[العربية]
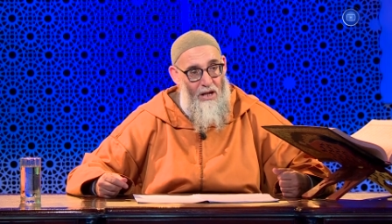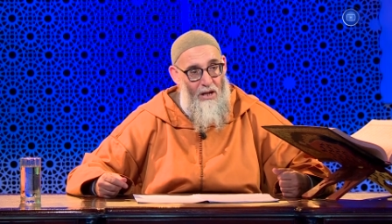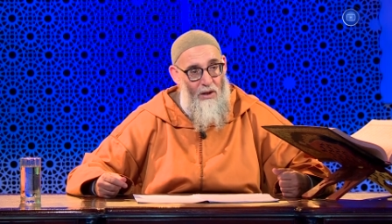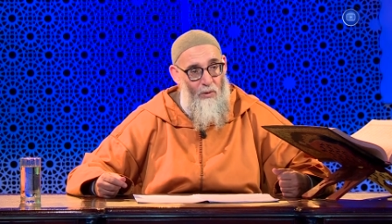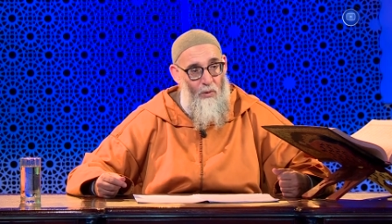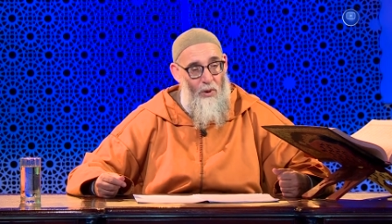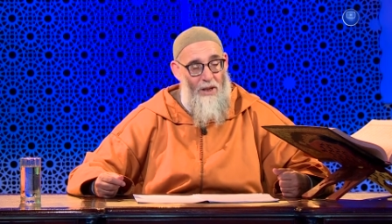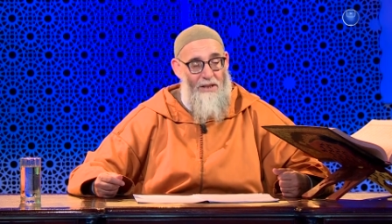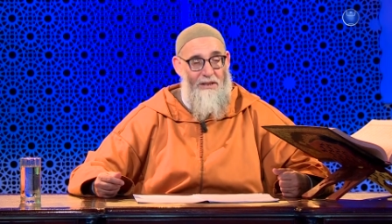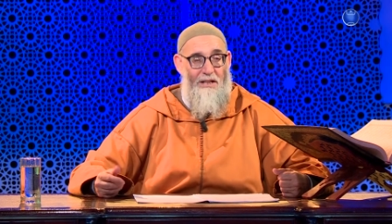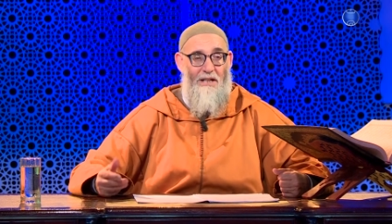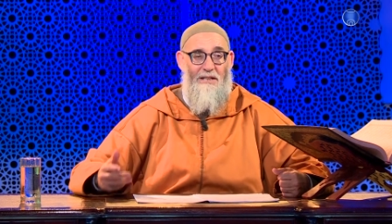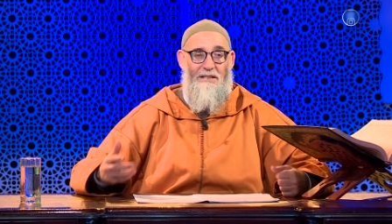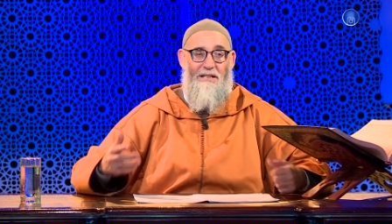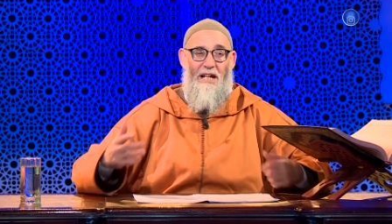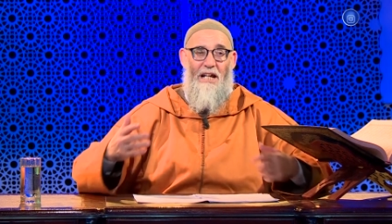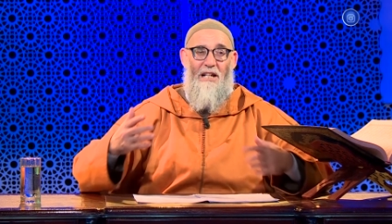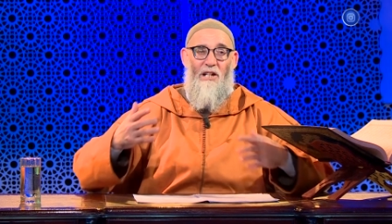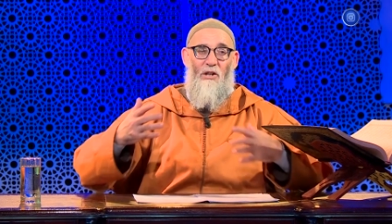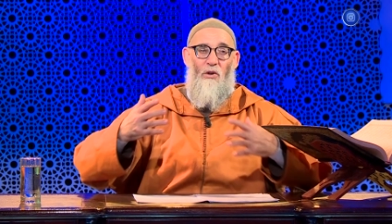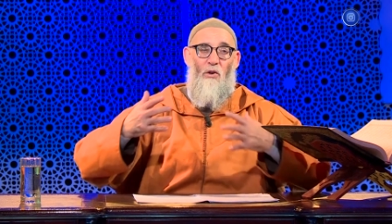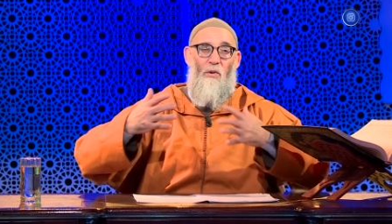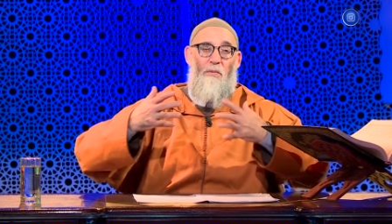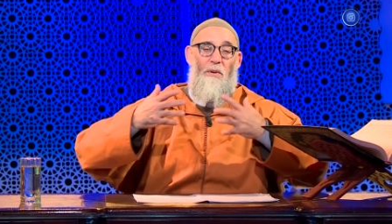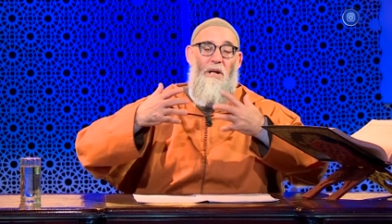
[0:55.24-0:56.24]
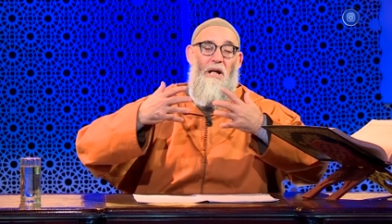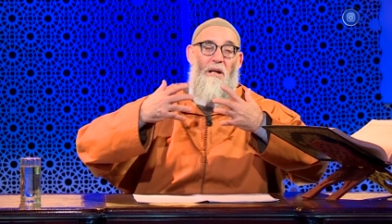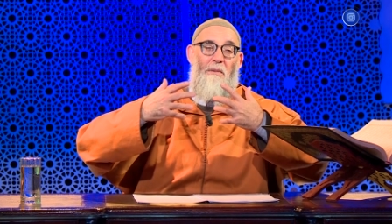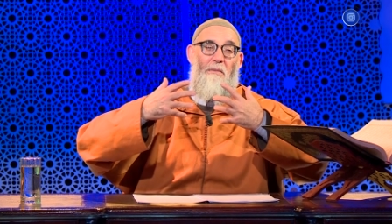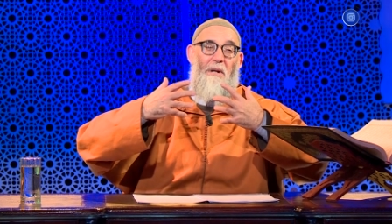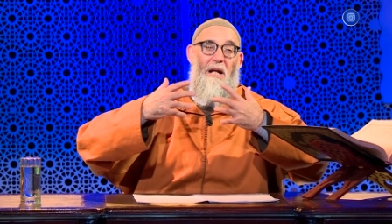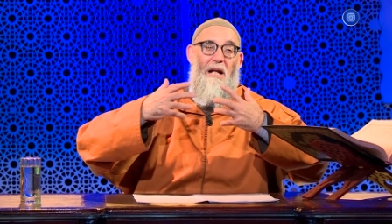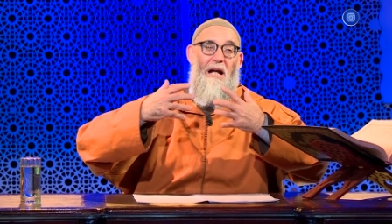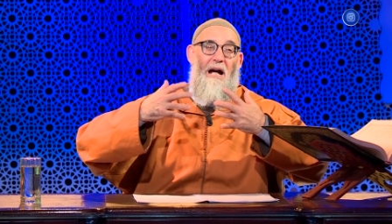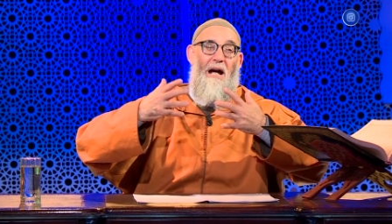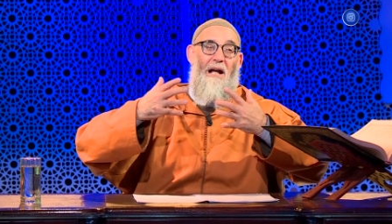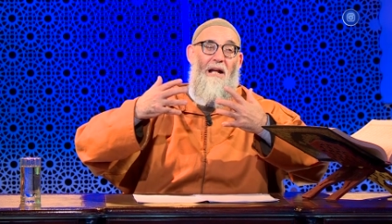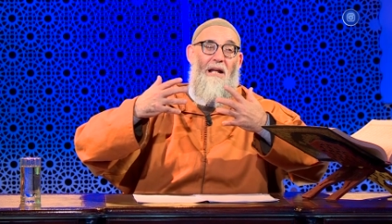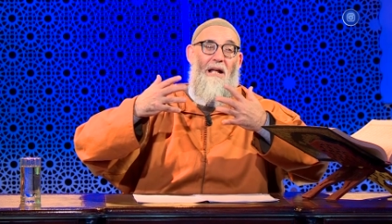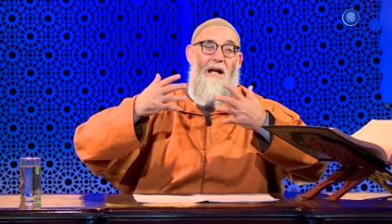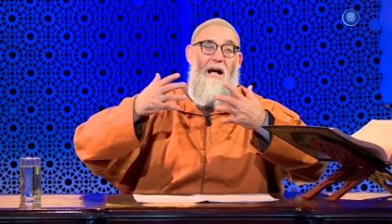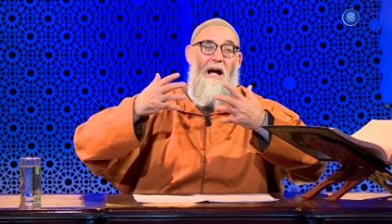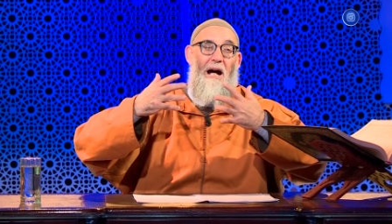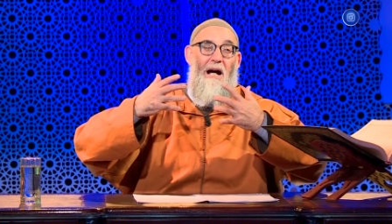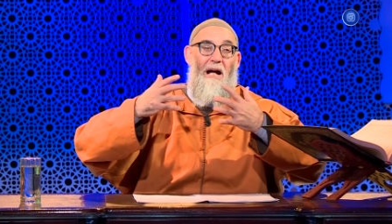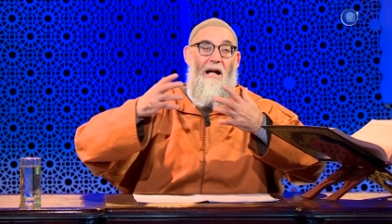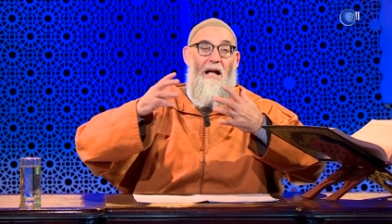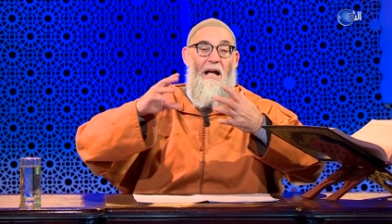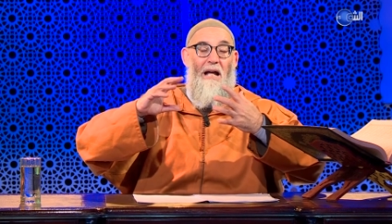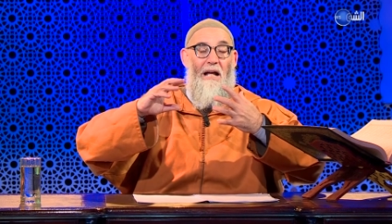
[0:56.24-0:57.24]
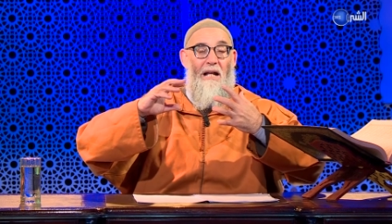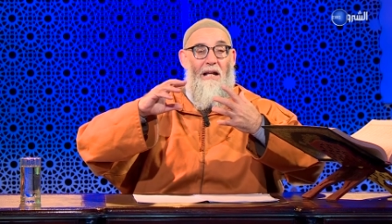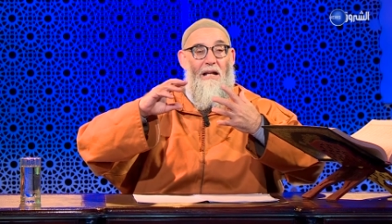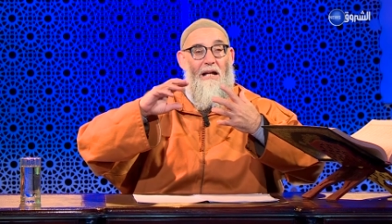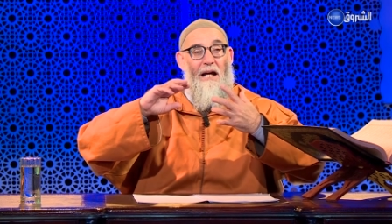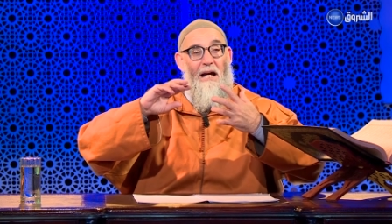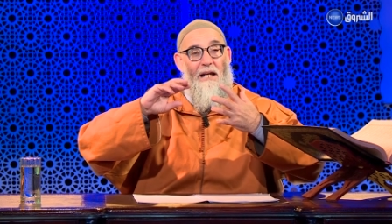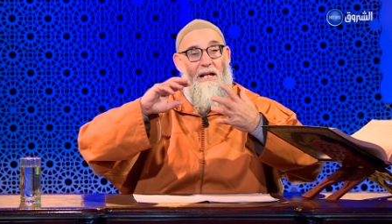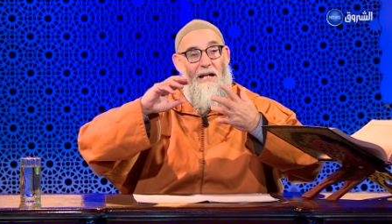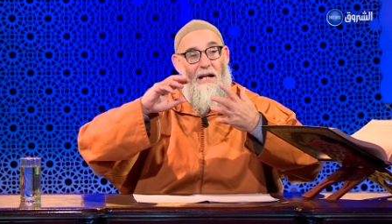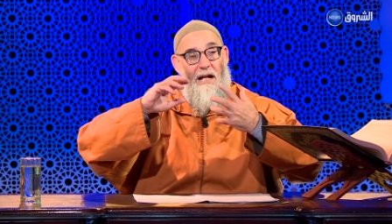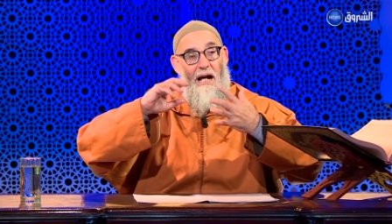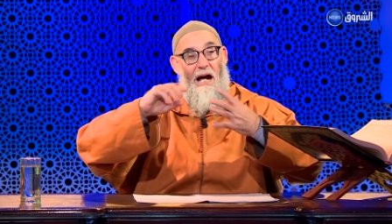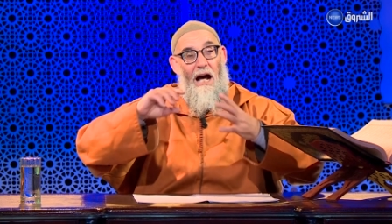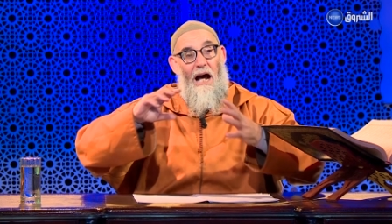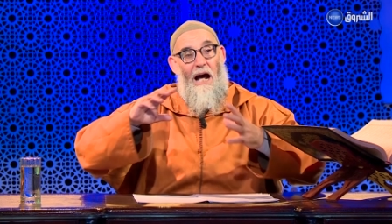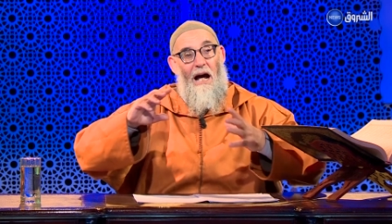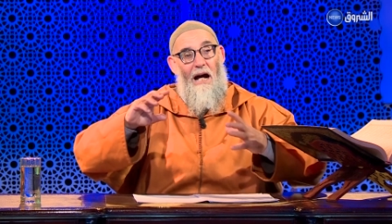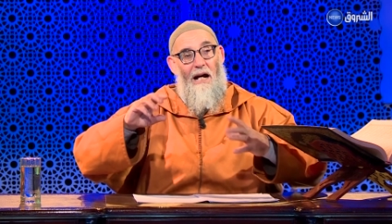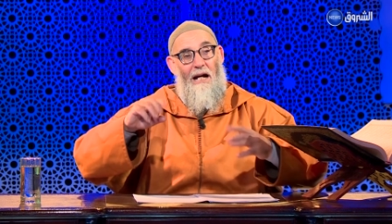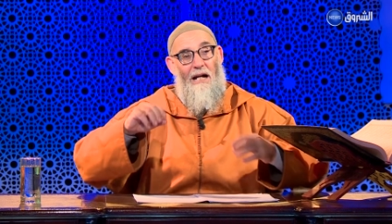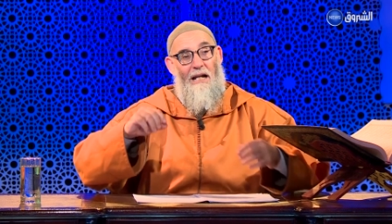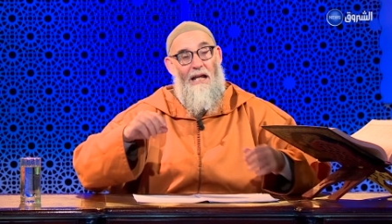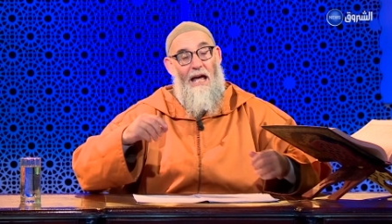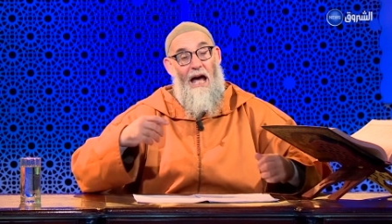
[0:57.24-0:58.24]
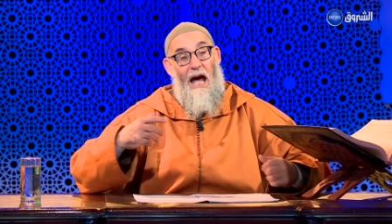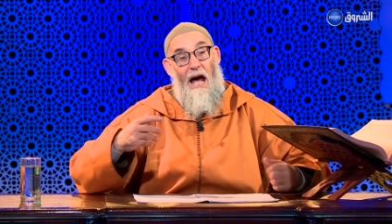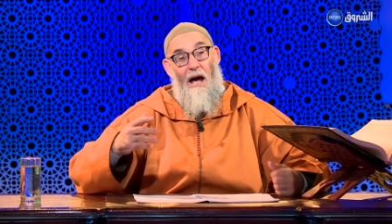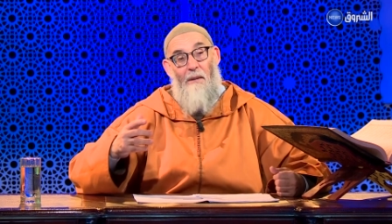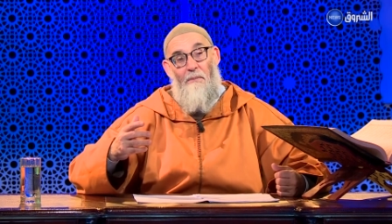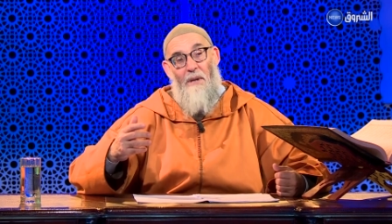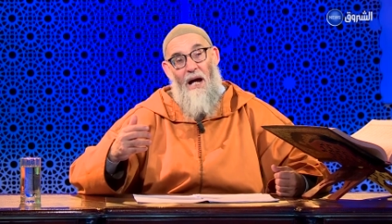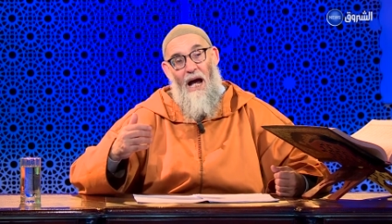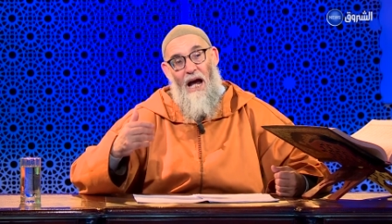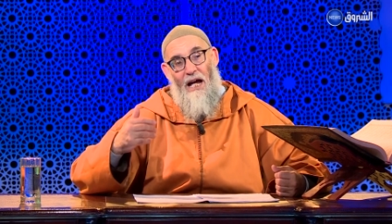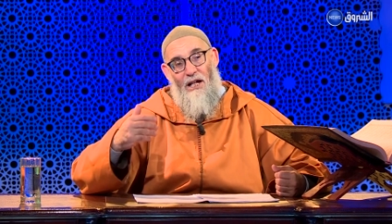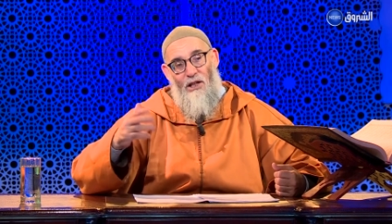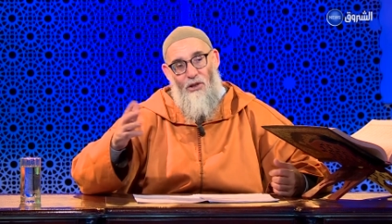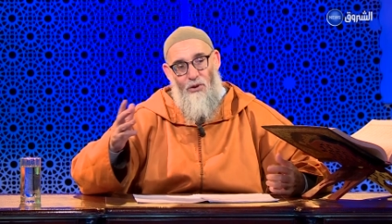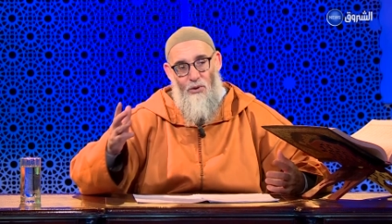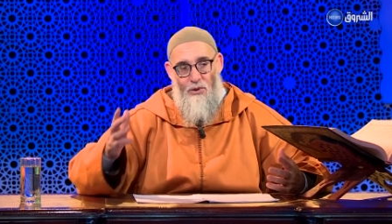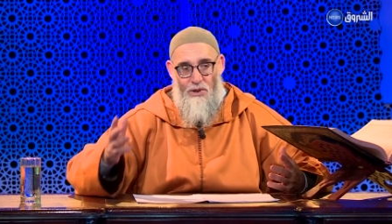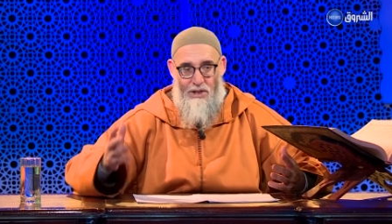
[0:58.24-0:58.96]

وتنطلق به المرأة الخرقاء الآمة حيث